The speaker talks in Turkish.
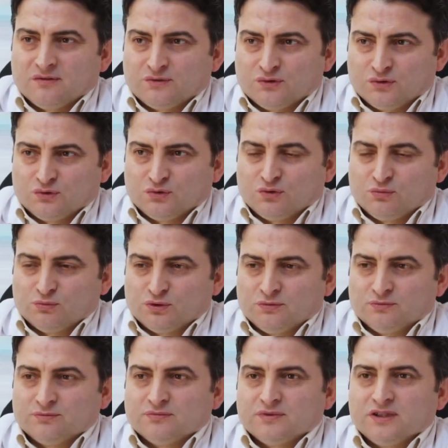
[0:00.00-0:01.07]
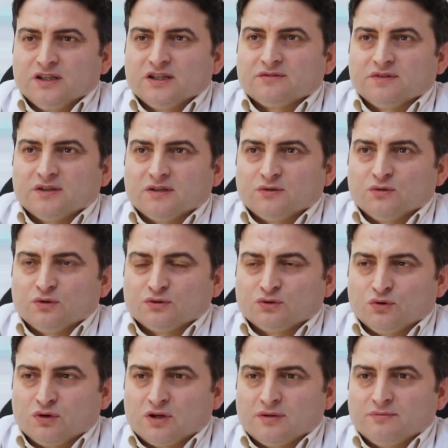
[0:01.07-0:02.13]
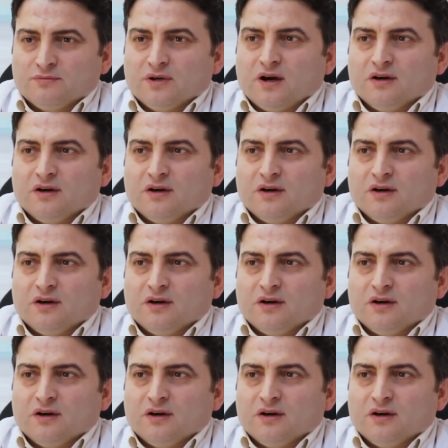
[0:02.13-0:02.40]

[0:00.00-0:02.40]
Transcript: Afyon doğumluyum. İlk ve orta öğrenimi